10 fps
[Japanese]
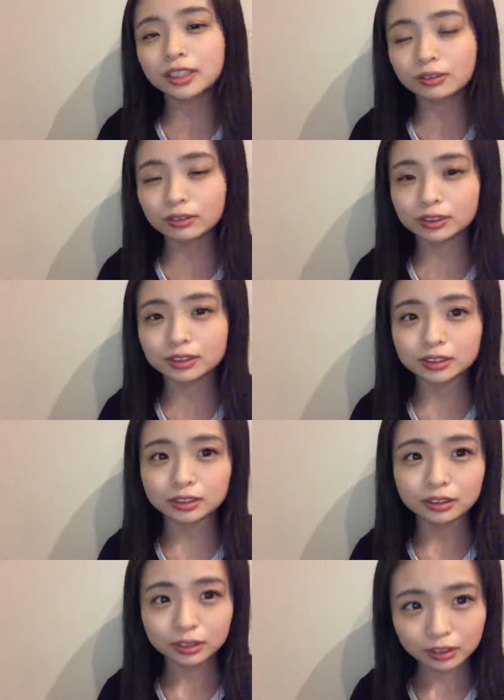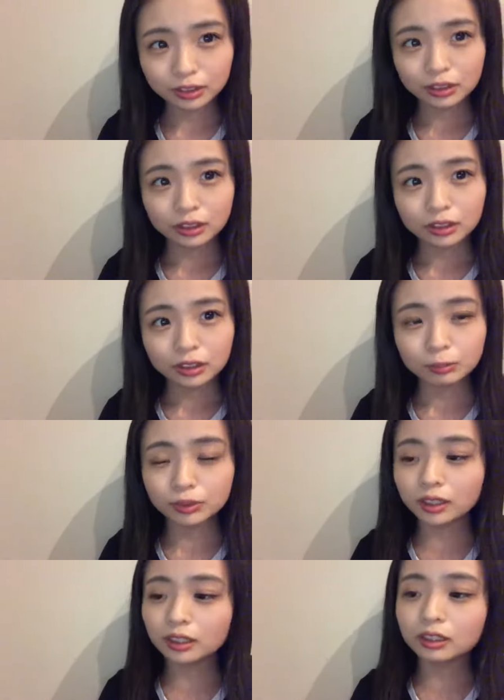なの私でも
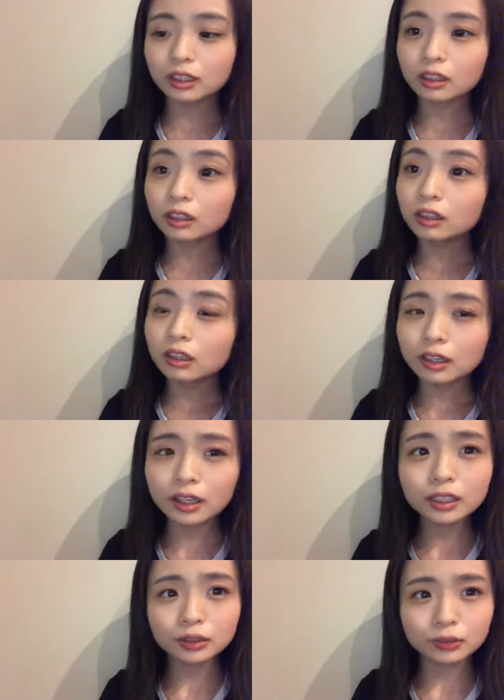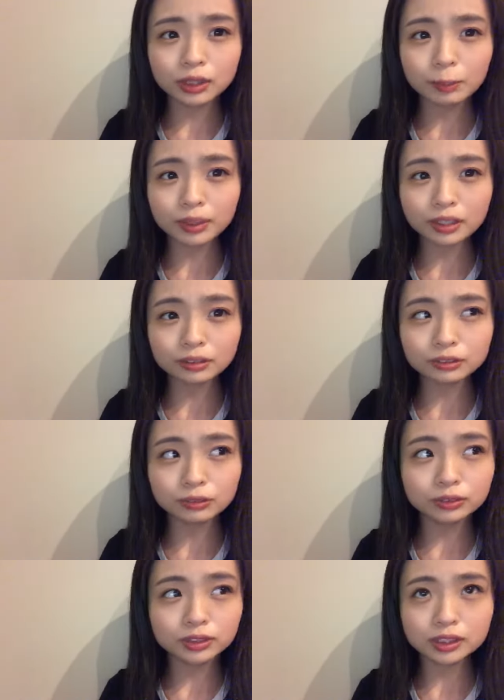ねなんか辛いの食べれ
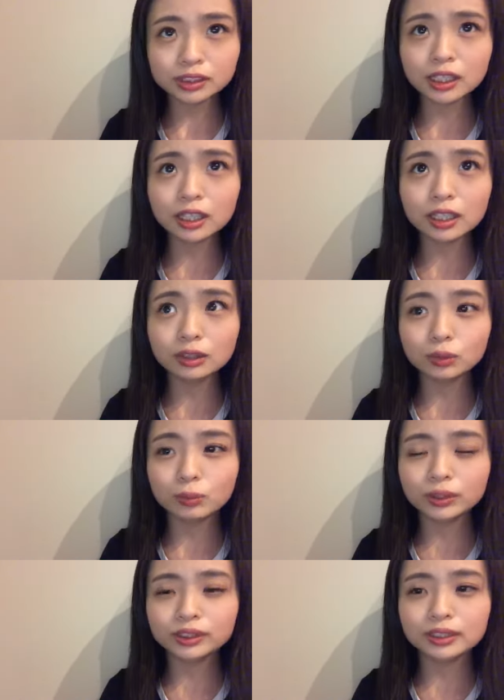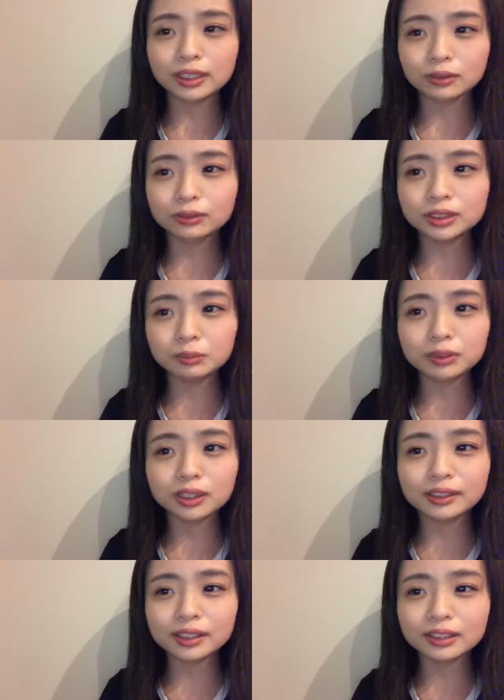る全然辛いと思わないんだけど
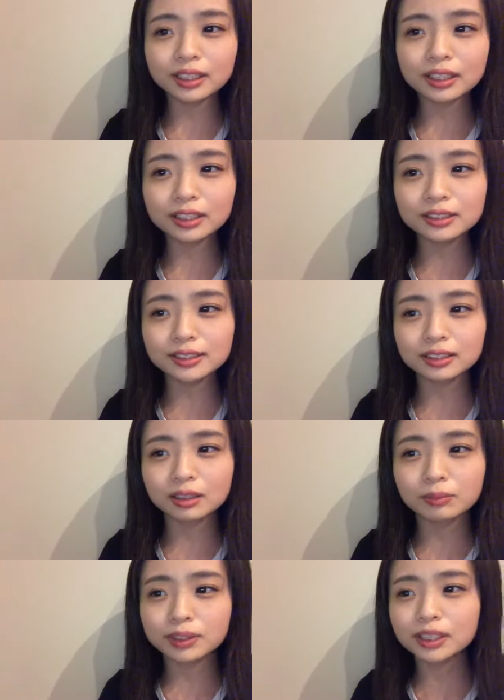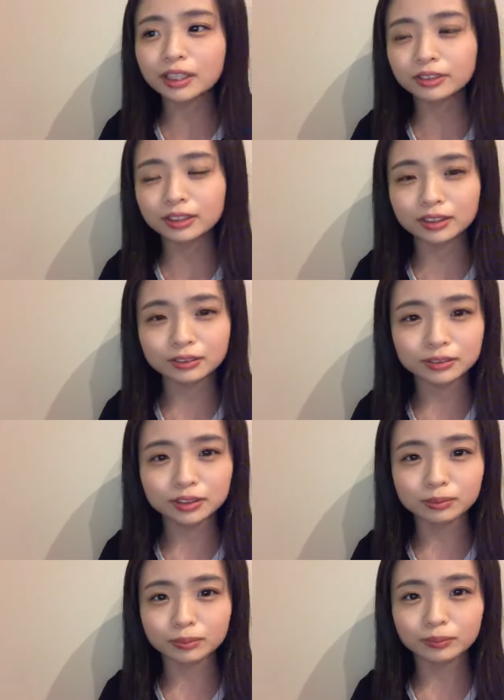唇がだんだん荒れてきて食べれなくなってくる
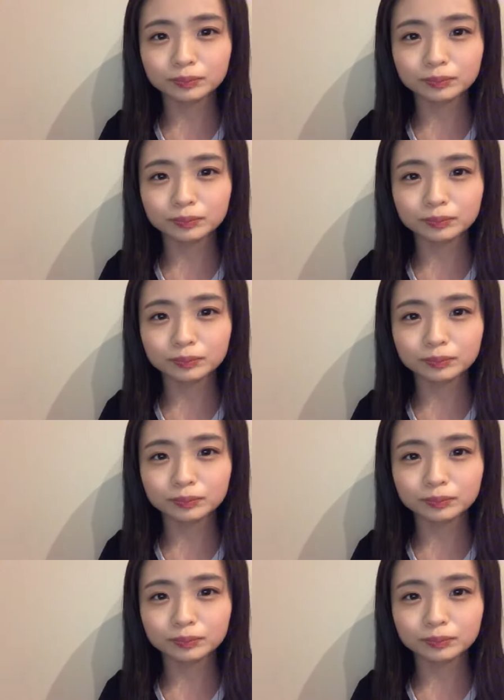いつも